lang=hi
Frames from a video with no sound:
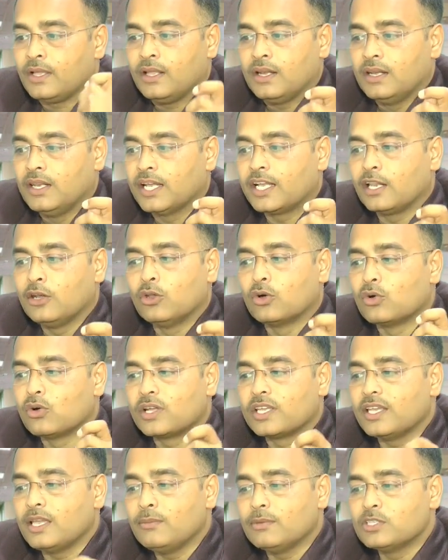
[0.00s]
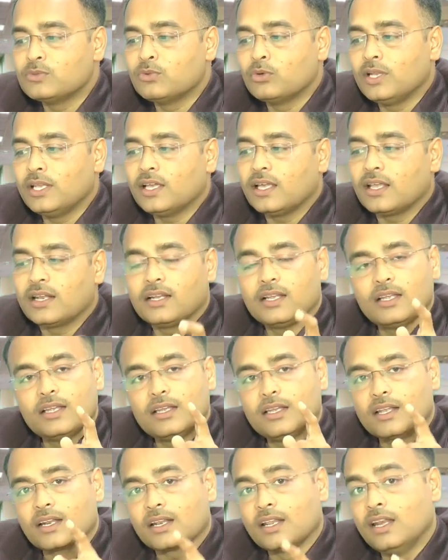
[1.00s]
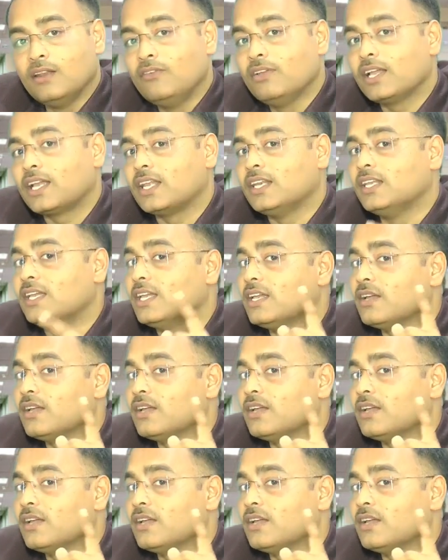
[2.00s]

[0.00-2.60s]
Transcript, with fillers: लेकिन लोगों की यही मजबूरी है रेलवे के लिए